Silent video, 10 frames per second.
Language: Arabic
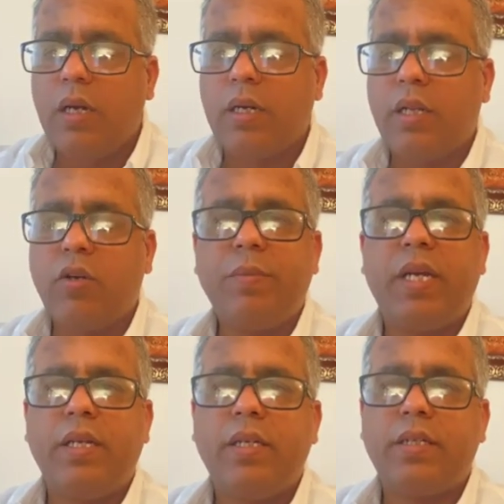قلت لكم
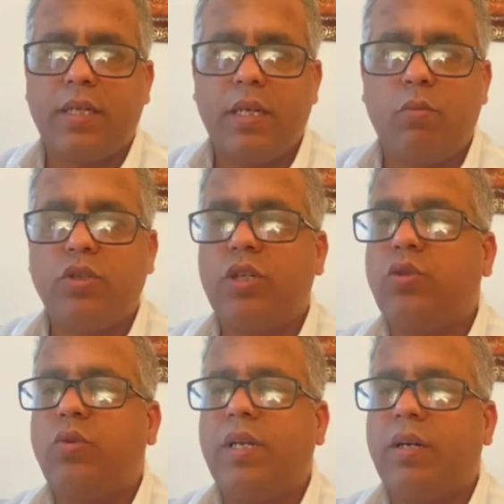يعني صعيب
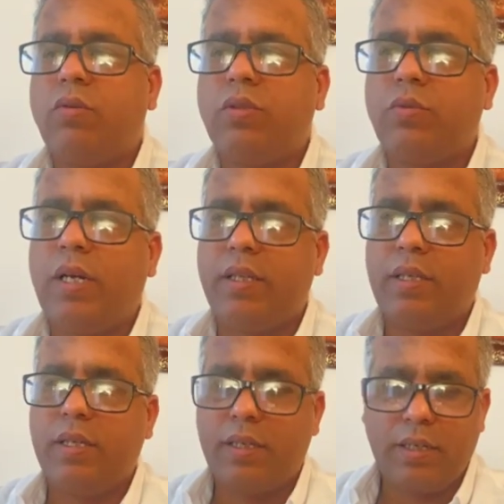وسيرتو انا كنت واحد
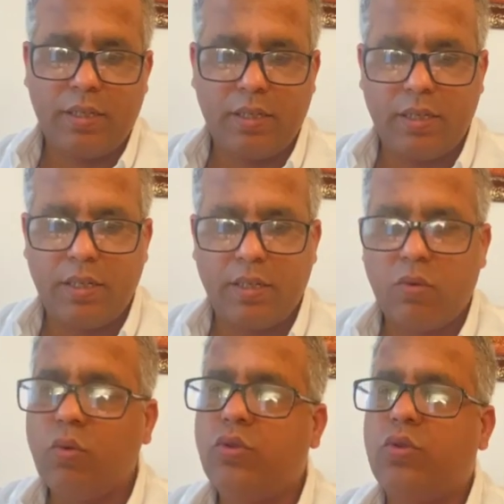آه،
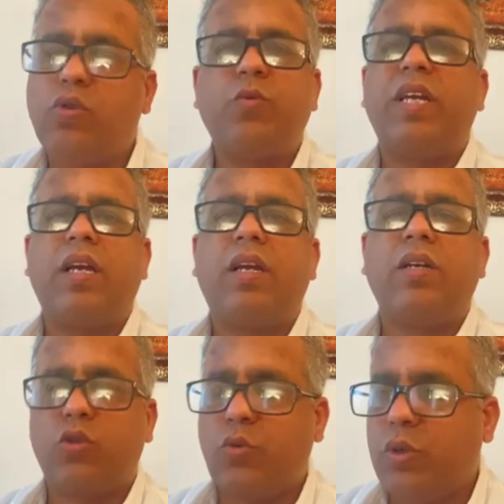كنت جو سوي آه،
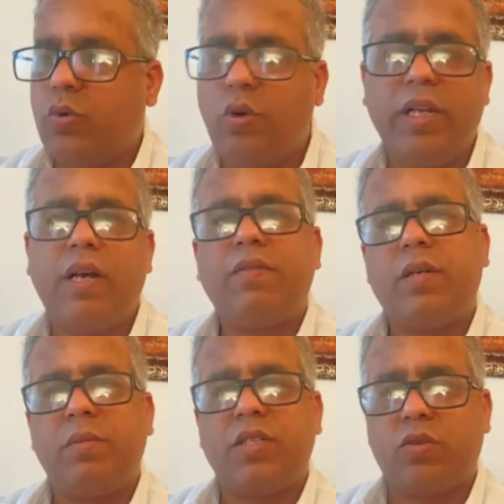جو سوي كولي
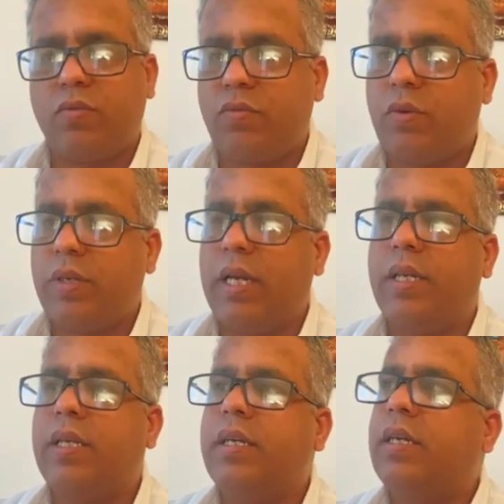افيك مي زونفون
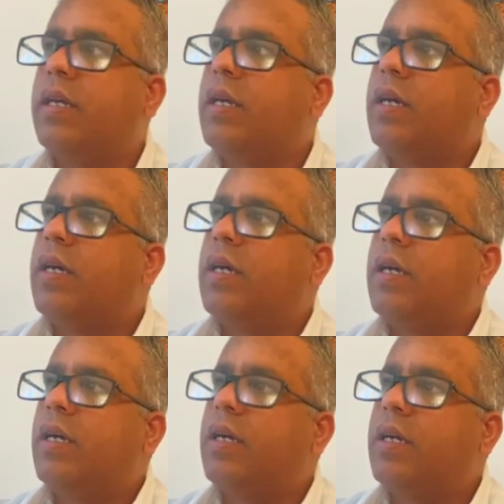يعني
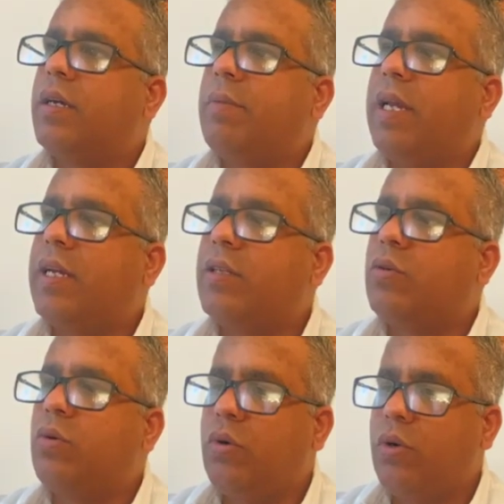آه، بحال
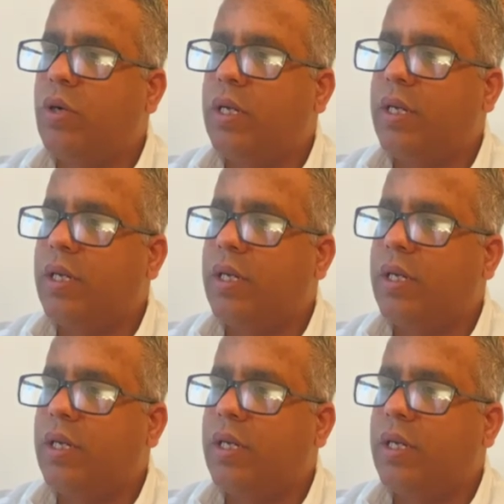كتقول